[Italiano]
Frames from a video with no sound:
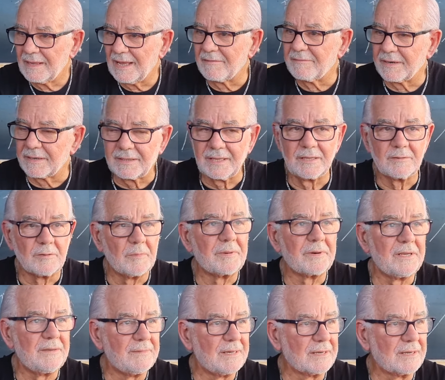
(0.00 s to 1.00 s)
avvertendo
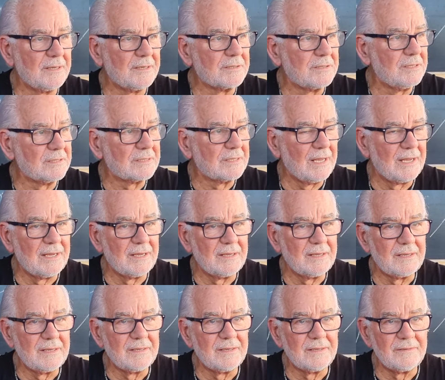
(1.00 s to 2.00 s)
prima che si
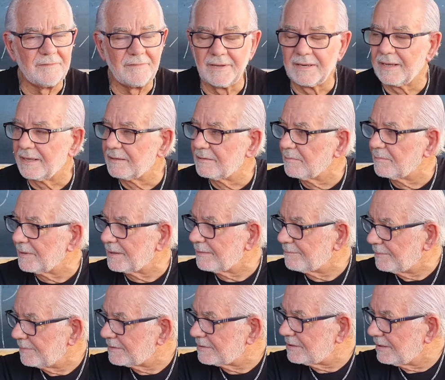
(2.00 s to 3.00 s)
sta eh, venendo
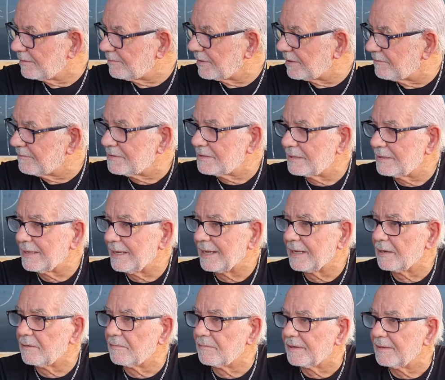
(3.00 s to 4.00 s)
per, sia per
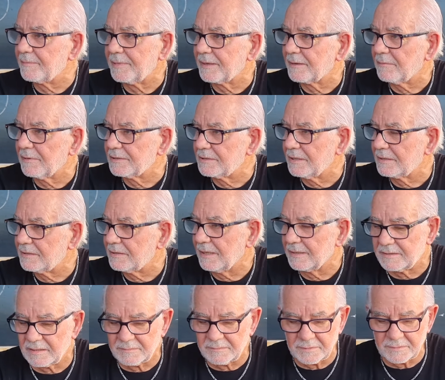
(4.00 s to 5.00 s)
visitarlo che per qualsiasi
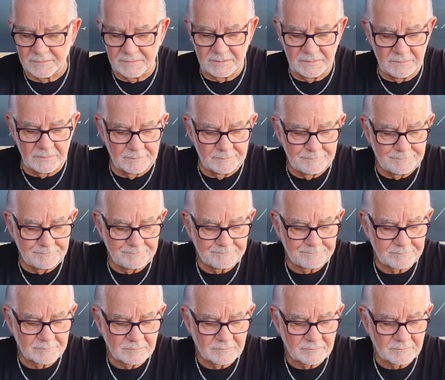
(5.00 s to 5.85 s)
altro motivo.